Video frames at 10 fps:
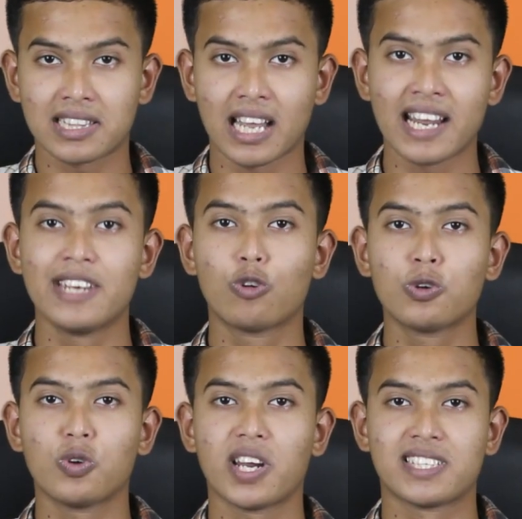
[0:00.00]
তারা ইনক্লুড
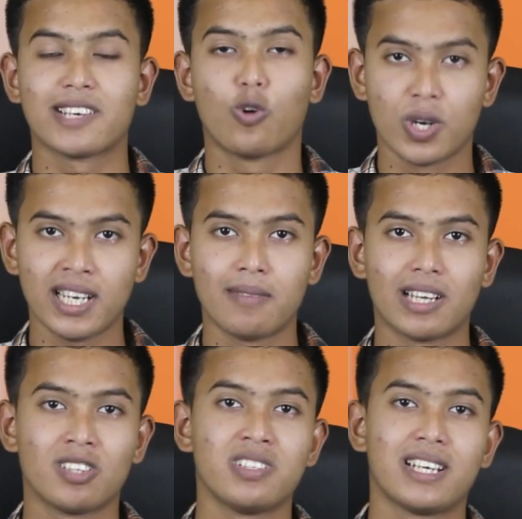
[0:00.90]
করে রেখেছে কোডিংয়ের
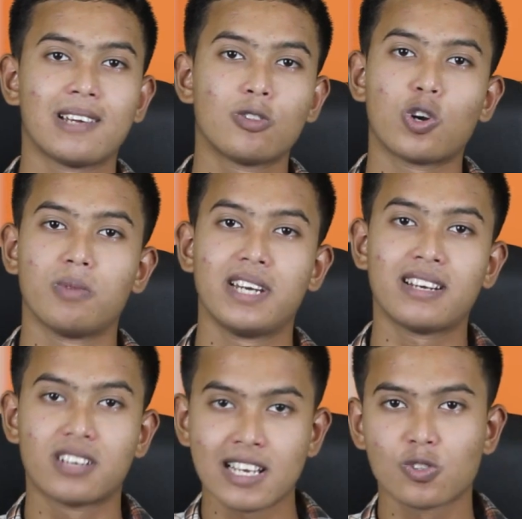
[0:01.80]
মাধ্যমে সেটা কিন্তু অটোমেটিক
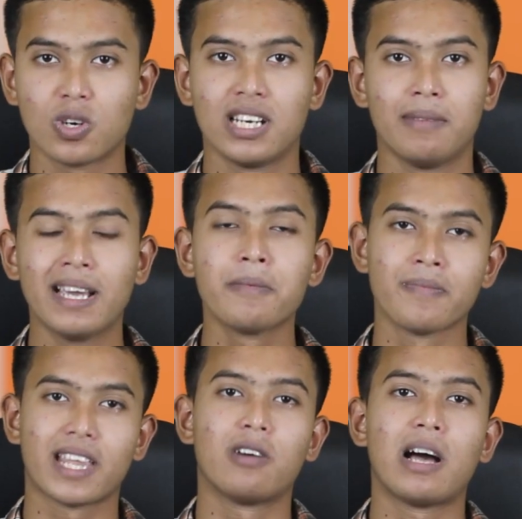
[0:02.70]
ট্রেস করে নেবে
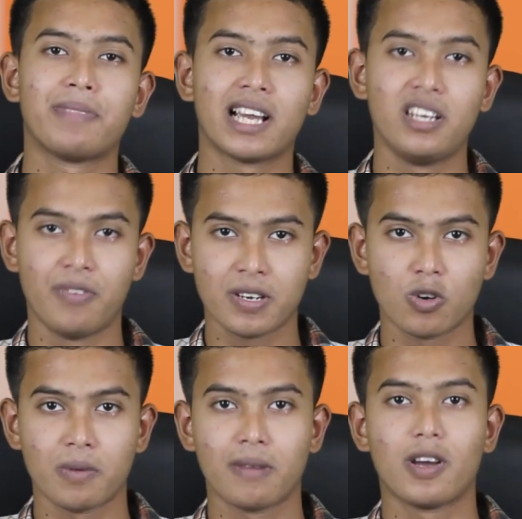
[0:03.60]
এবং আপনাকে ডিফেক্ট
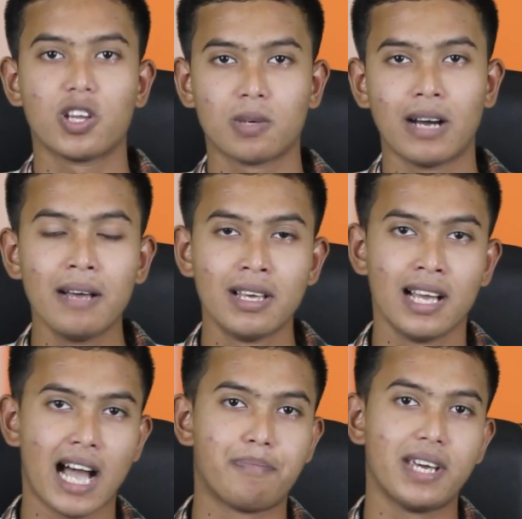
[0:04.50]
করে ফেলবে হয়তো বা
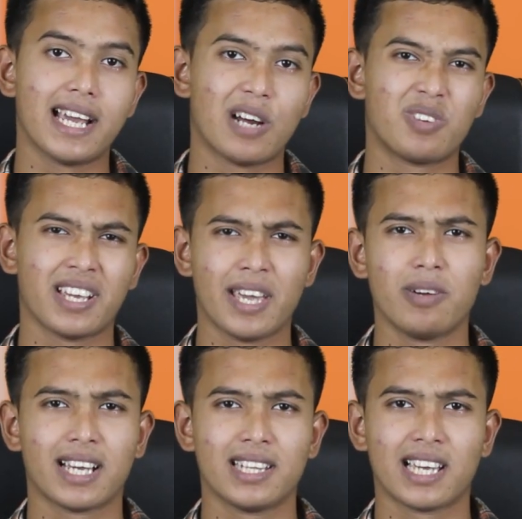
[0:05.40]
আপনার অ্যাকাউন্টটা কেউ
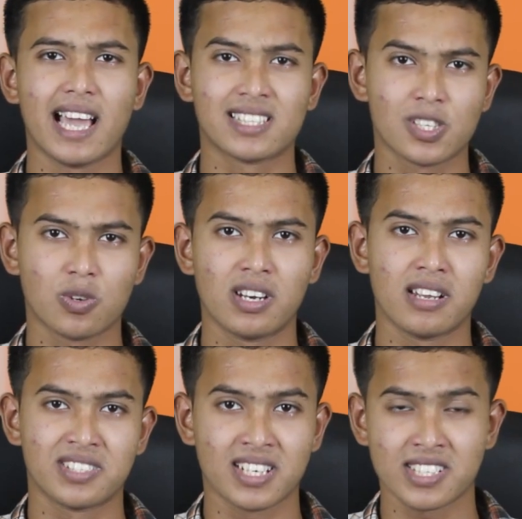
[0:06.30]
এখান থেকে অ্যাক্সেস করে
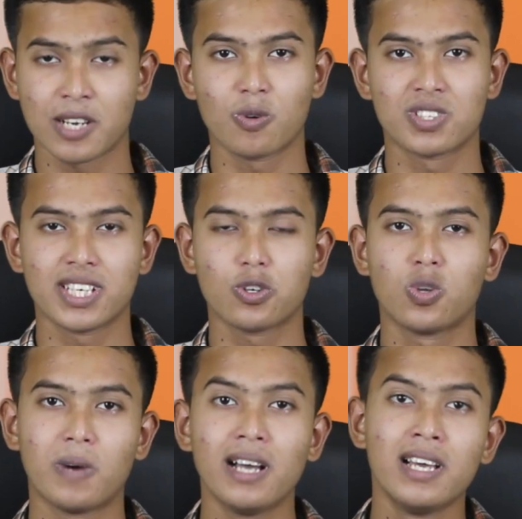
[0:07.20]
নেওয়ার চেষ্টা করছে যদি
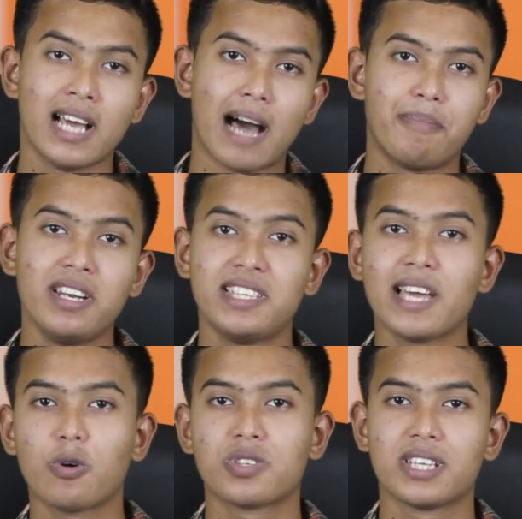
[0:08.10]
বা আপনি নিজেই
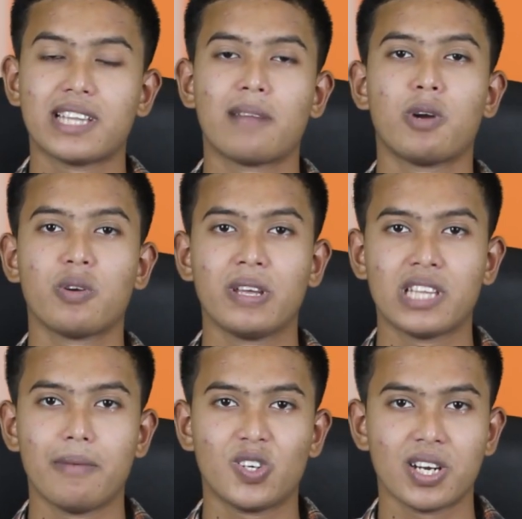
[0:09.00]
করছেন তারপরেও কিন্তু
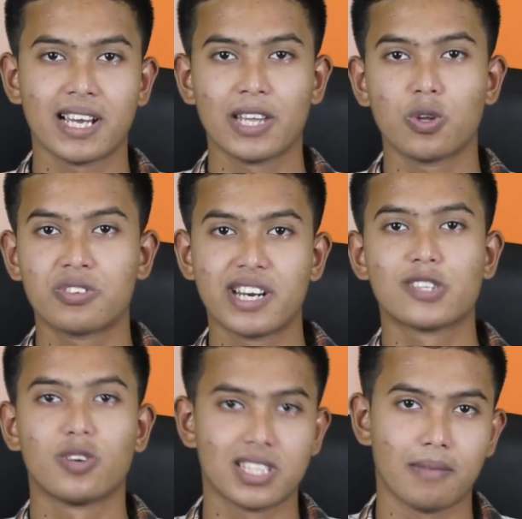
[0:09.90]
এই বিষয়টা কিন্তু ট্রেস
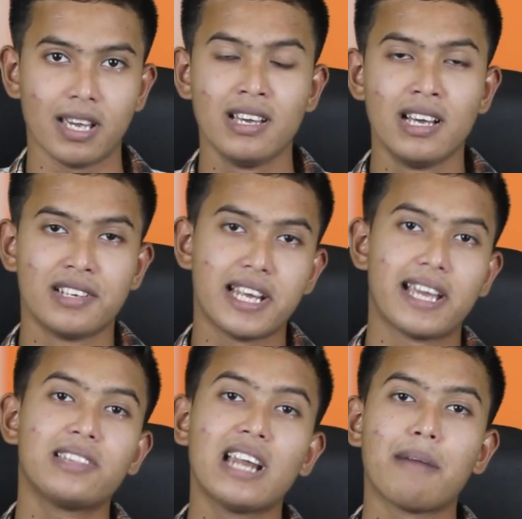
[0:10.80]
হয়ে যাবে
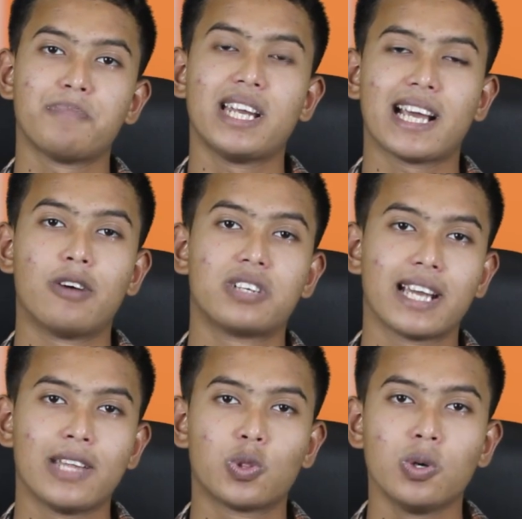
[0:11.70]
সেক্ষেত্রে আপনার অ্যাকাউন্টটা
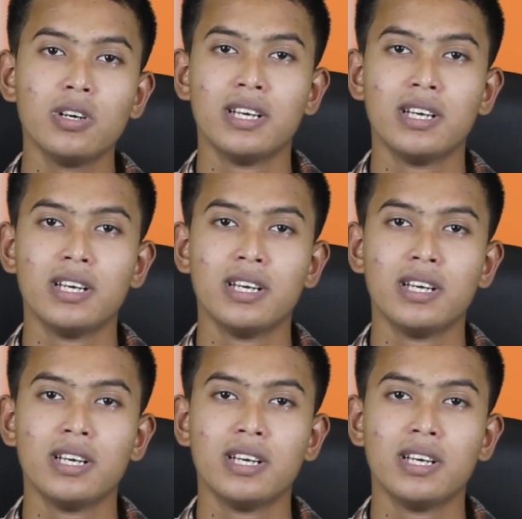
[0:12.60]
কিন্তু